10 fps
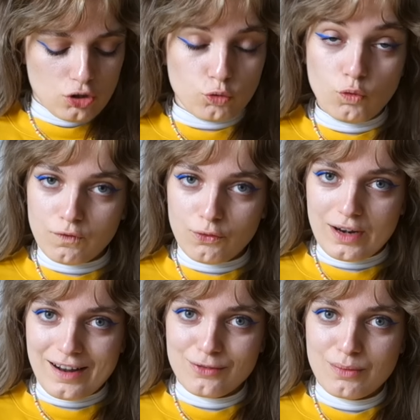Donc
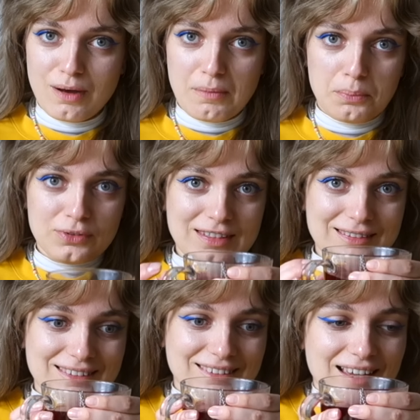voilà, je vais boire ma petite
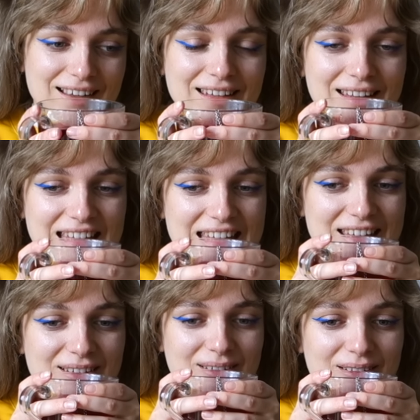tisane et
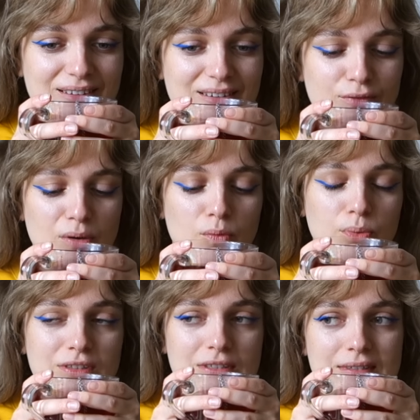euh, enfin mon
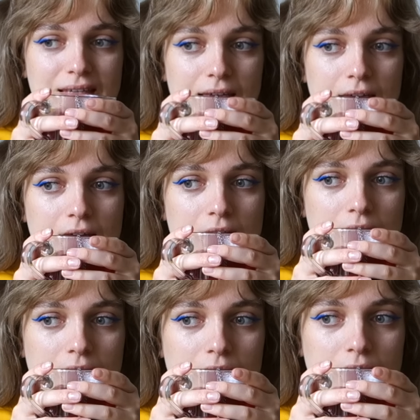petit thé.
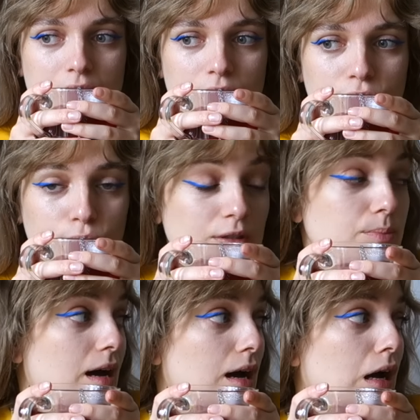Et ensuite,
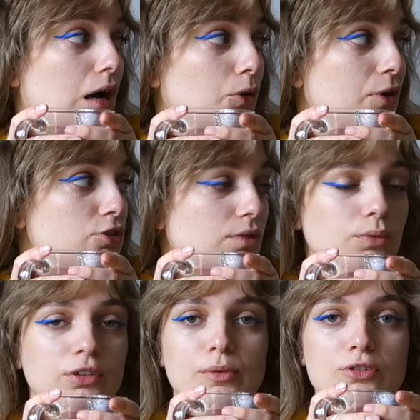ben ouais, je vais
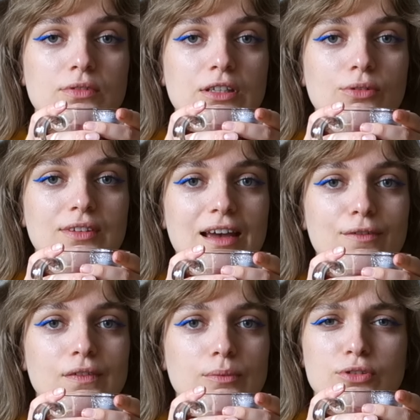commencer ma journée de
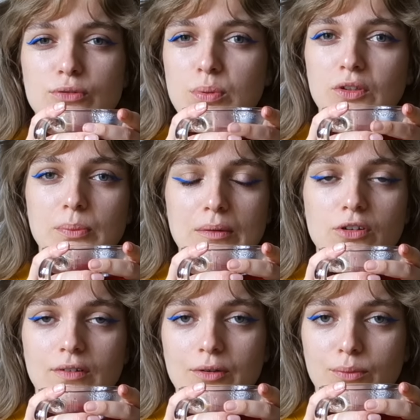taf et puis je pense même
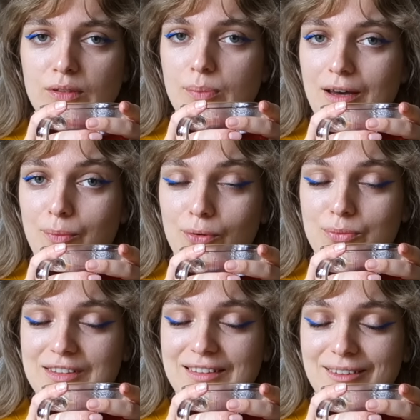qu'on va commencer par un
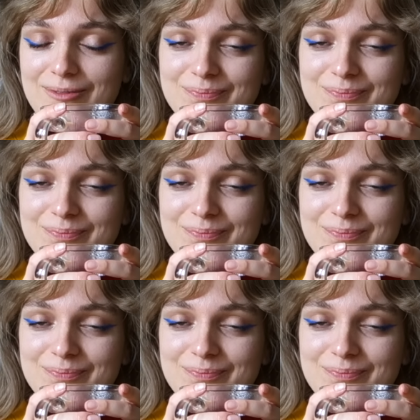premier dessin.